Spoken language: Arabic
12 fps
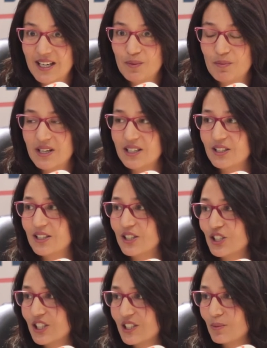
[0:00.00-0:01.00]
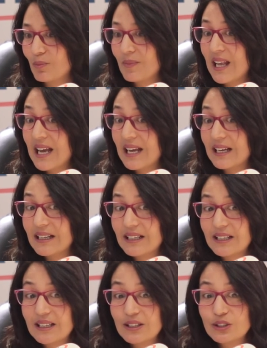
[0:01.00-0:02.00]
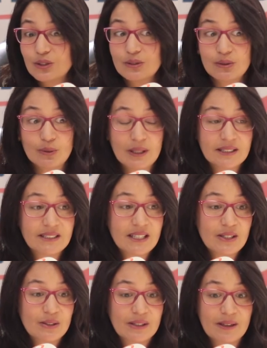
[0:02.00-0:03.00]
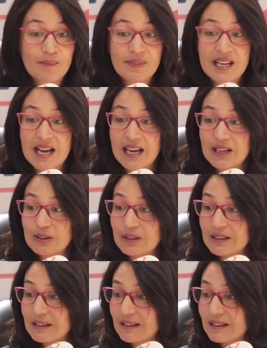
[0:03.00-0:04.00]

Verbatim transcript: يحمل الجسم شنو واحد اخر الوغ